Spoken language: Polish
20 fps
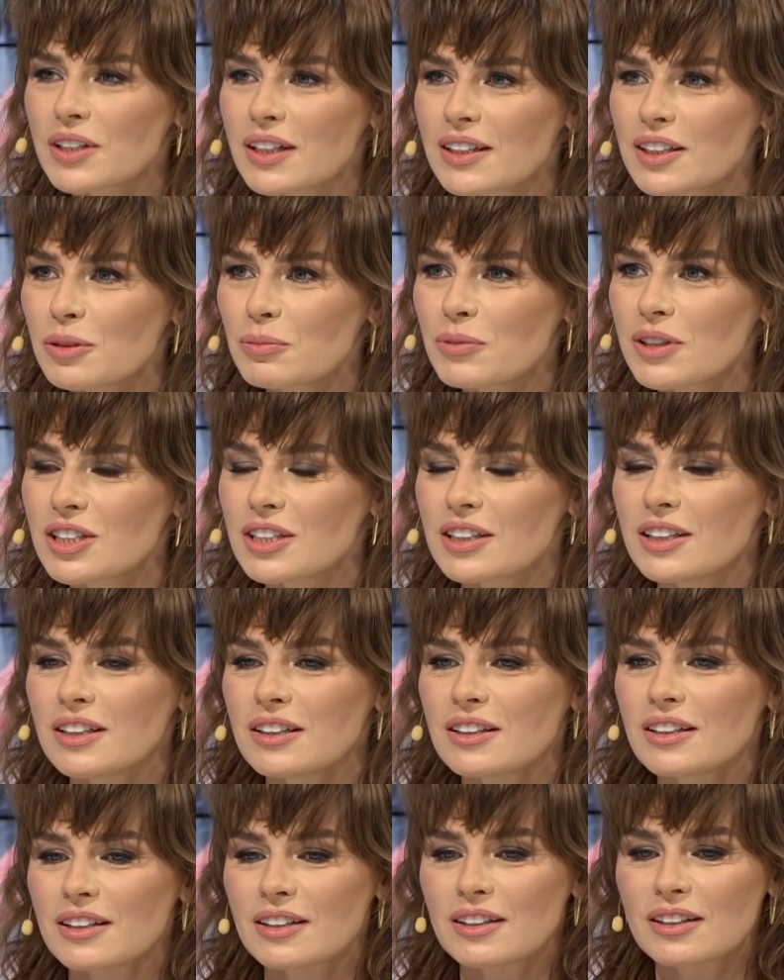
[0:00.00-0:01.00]
już tak nie
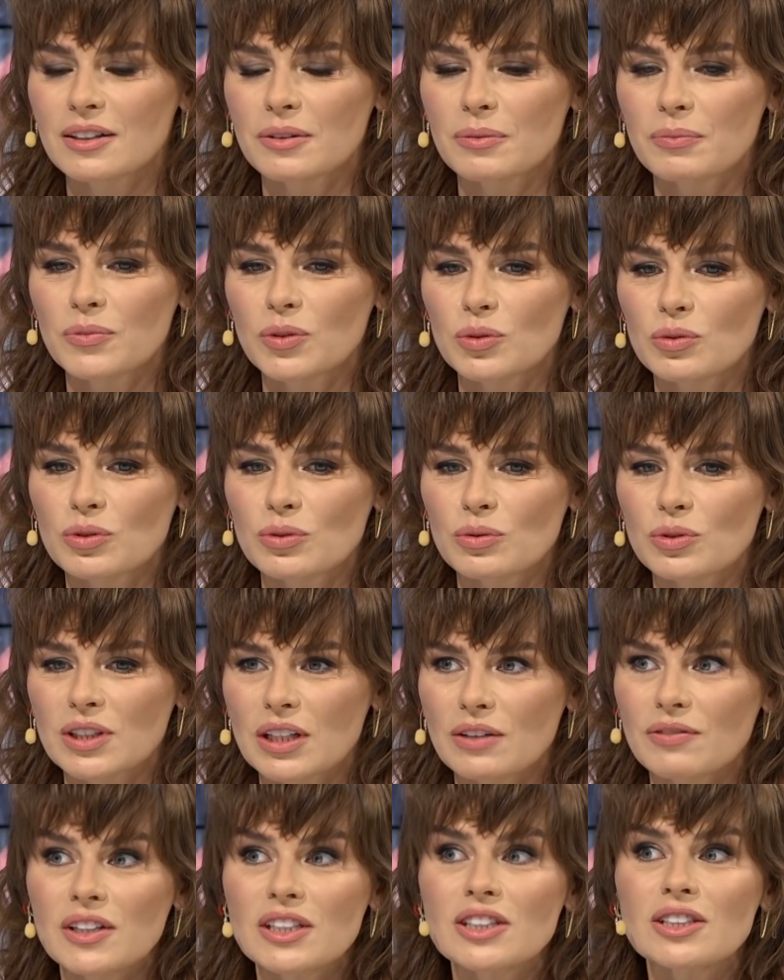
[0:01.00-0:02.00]
myśli. E, już, już
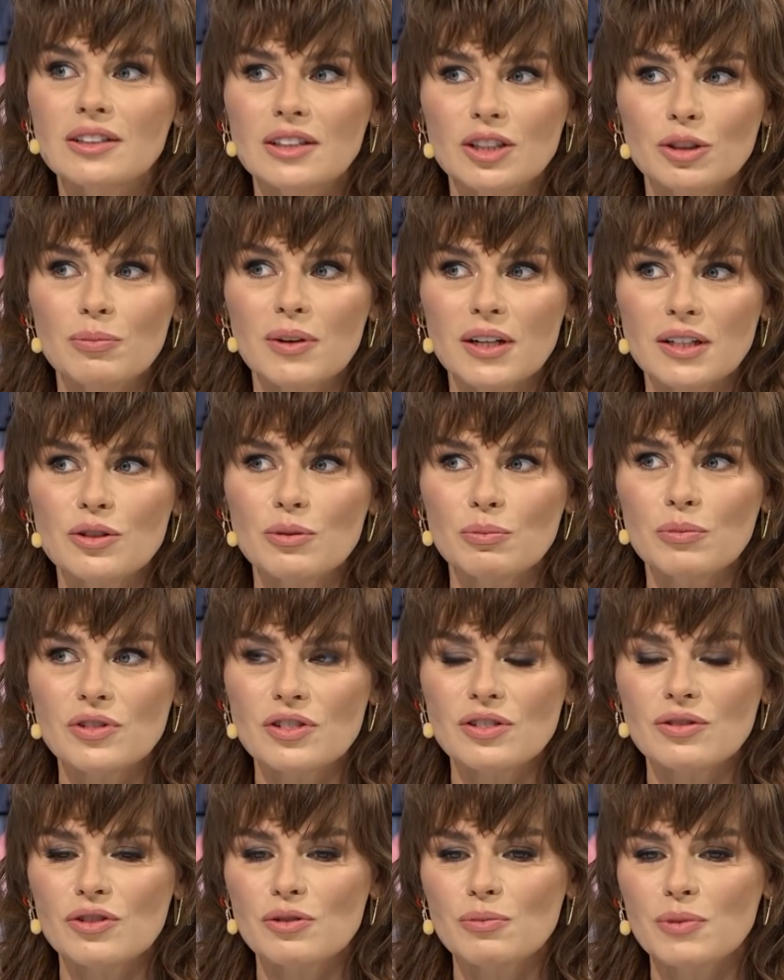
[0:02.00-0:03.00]
ta wieść się też bardzo
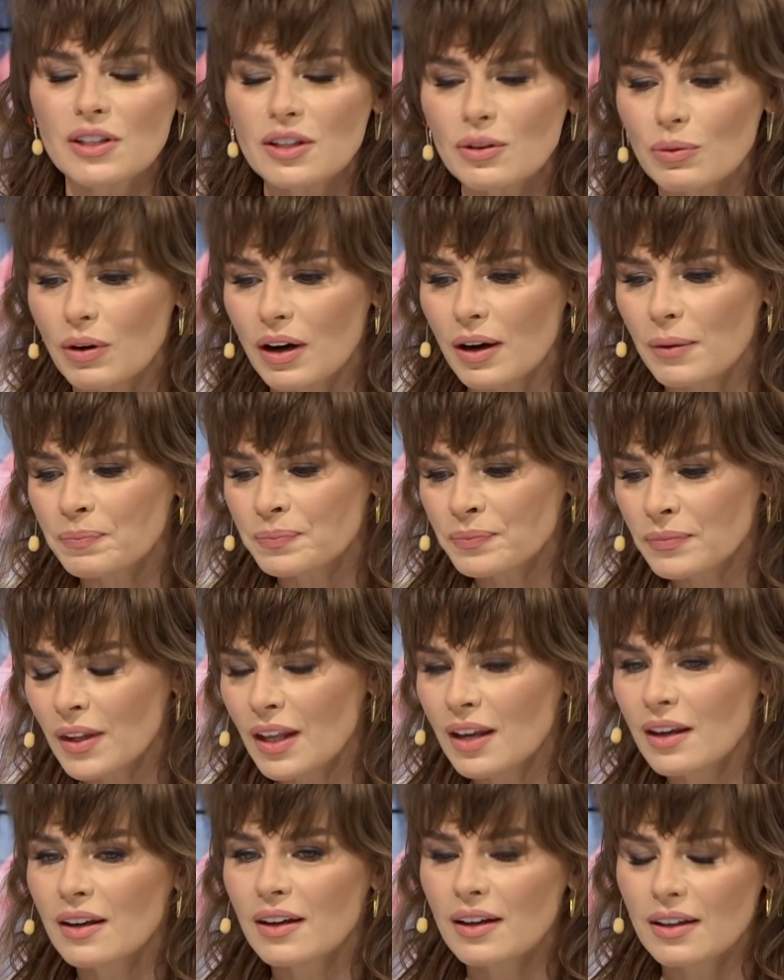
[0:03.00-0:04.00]
mocno zmieniła.
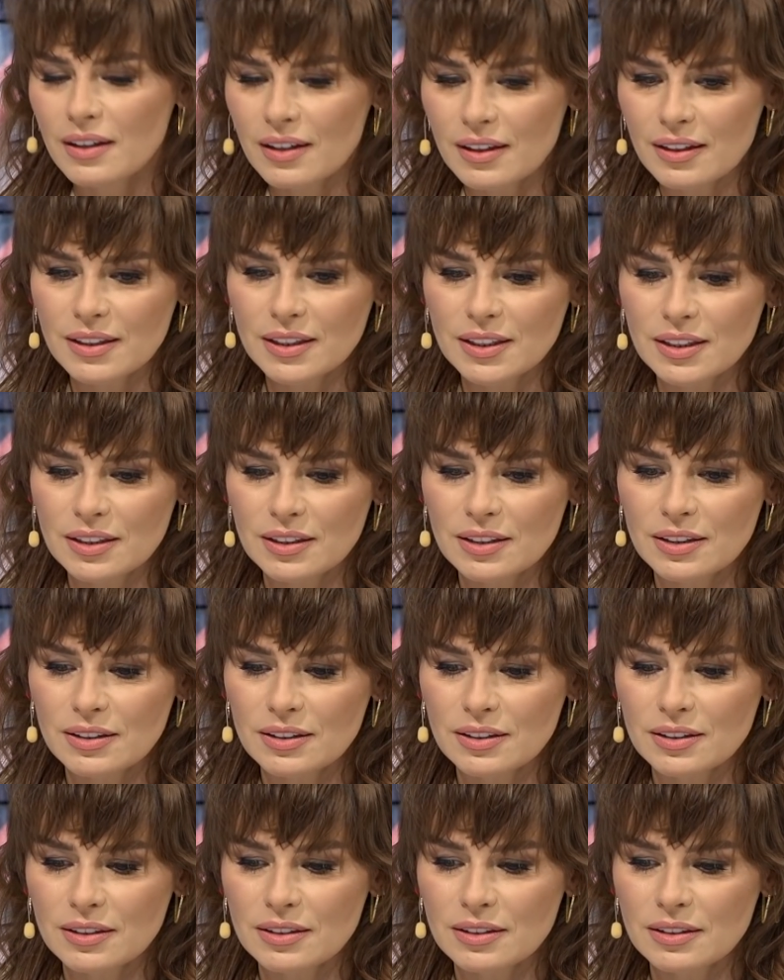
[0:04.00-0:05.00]
E,
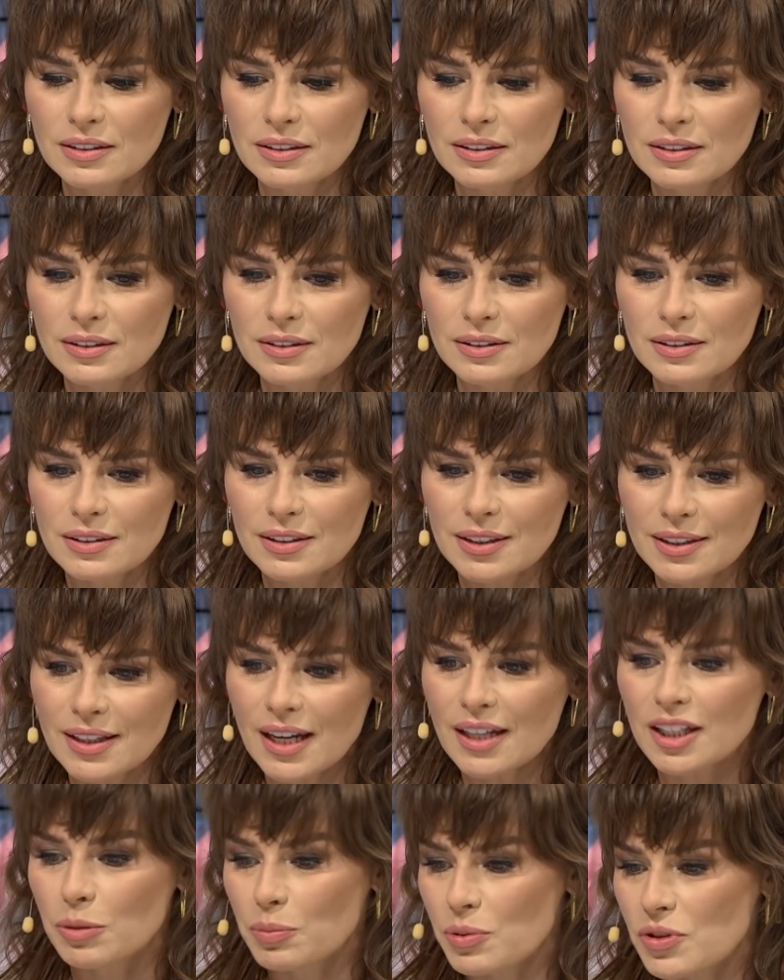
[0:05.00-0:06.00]
i, I
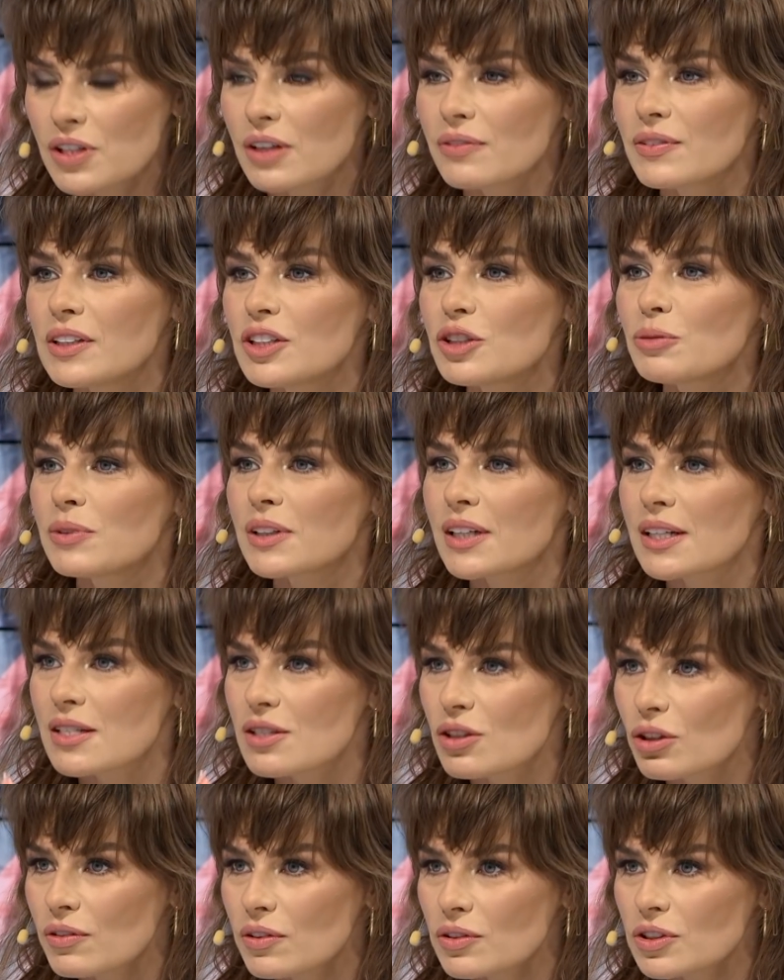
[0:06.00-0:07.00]
tak, i postawiliśmy na
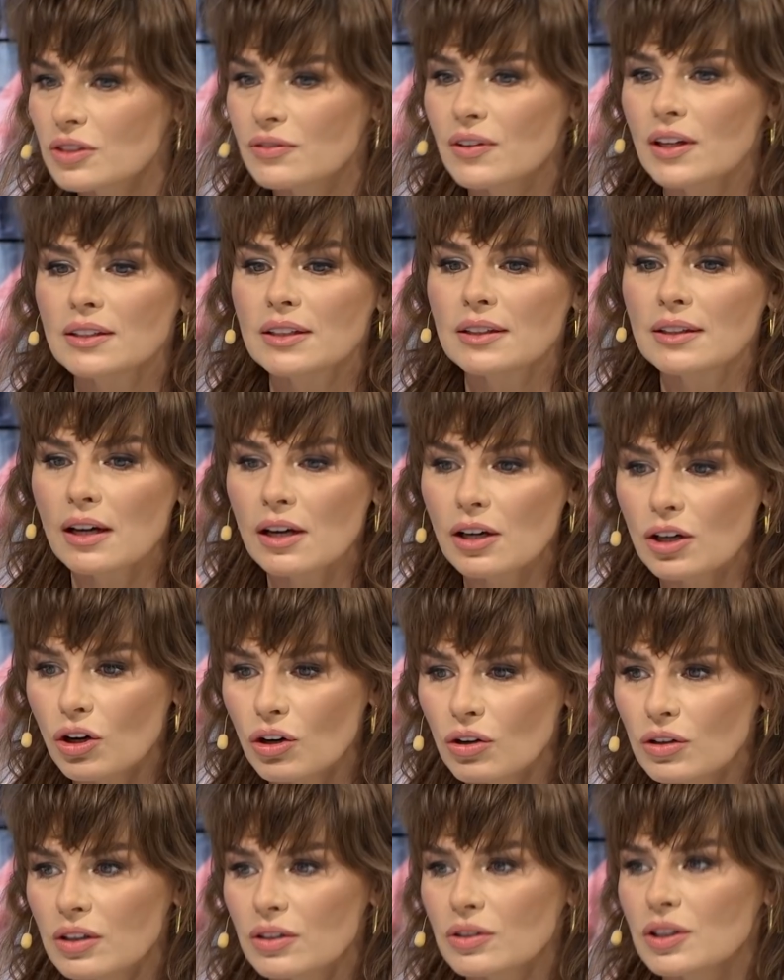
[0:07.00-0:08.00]
zdrowo odżywianie, na
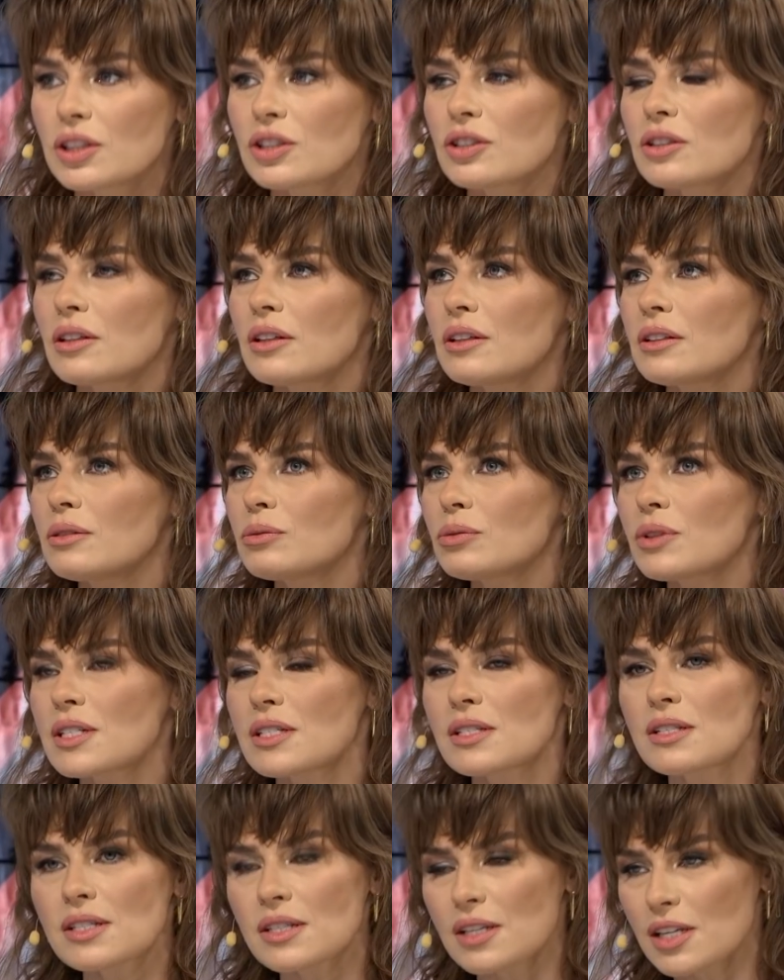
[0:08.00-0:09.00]
alkohologiczne. Nie, u
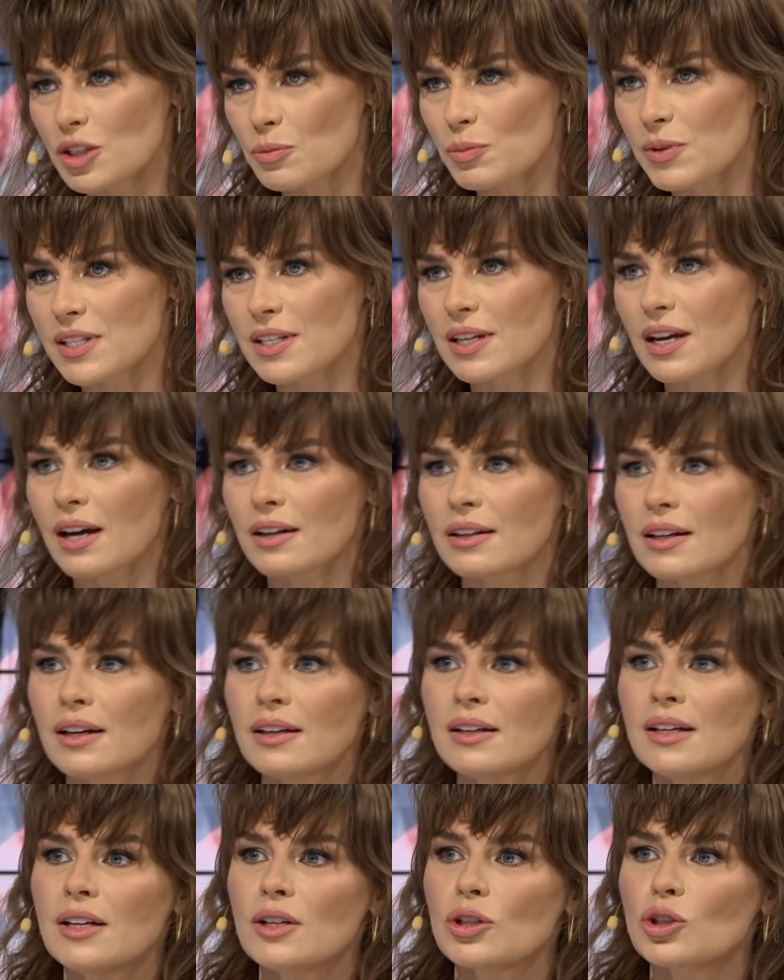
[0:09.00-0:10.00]
nas nic nie jest
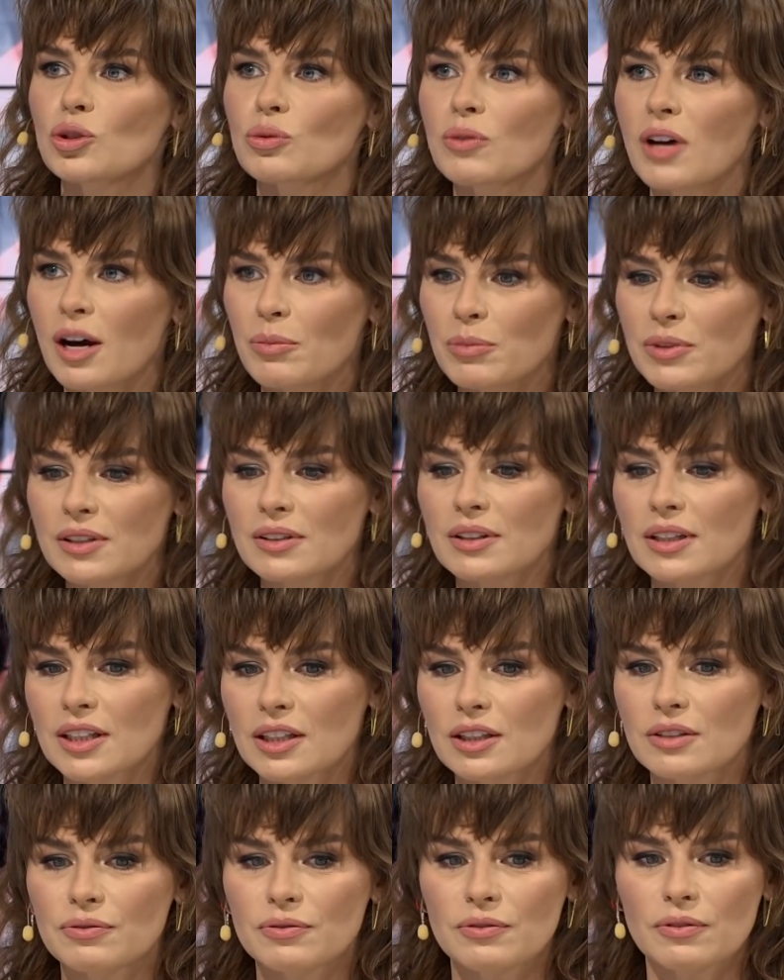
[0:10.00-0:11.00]
pryskane. Szukamy
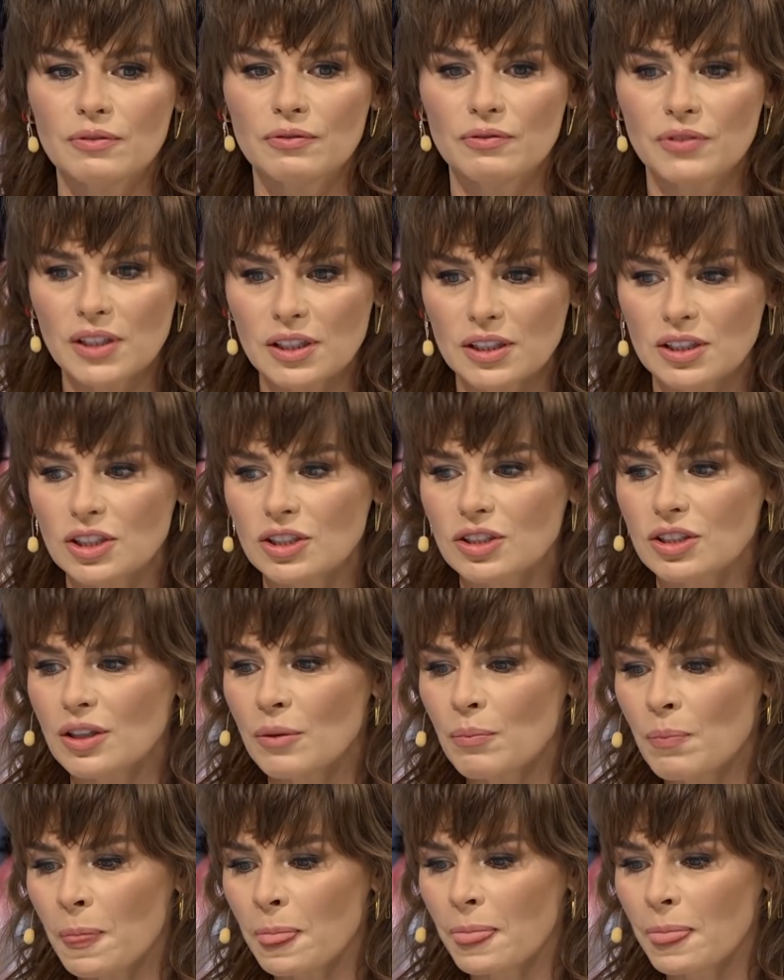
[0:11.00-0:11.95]
takich wyjść e,